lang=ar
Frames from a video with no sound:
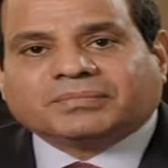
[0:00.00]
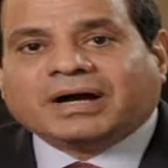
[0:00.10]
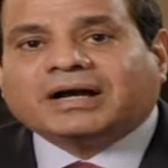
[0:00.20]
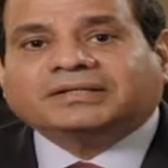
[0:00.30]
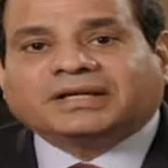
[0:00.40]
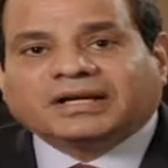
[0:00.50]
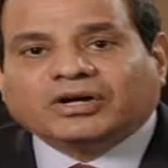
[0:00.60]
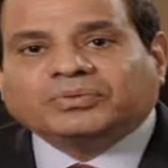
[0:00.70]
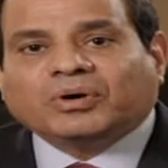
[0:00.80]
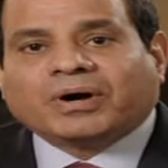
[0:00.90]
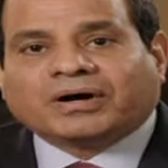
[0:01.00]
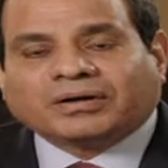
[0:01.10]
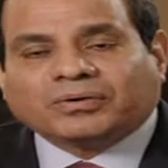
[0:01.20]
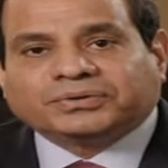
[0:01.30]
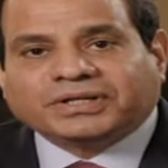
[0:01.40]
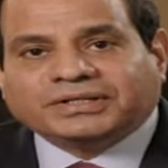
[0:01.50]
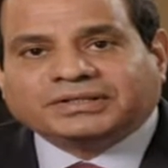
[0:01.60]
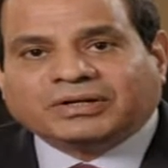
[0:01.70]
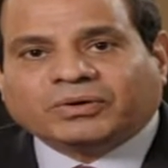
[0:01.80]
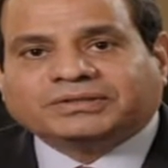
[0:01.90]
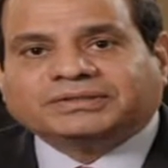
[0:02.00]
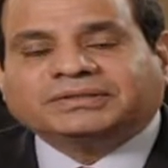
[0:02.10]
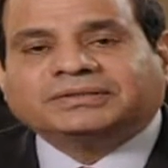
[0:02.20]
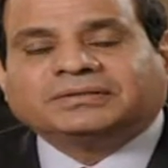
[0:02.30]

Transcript: بأكد الكلام ده وبكرره تاني دلوقتي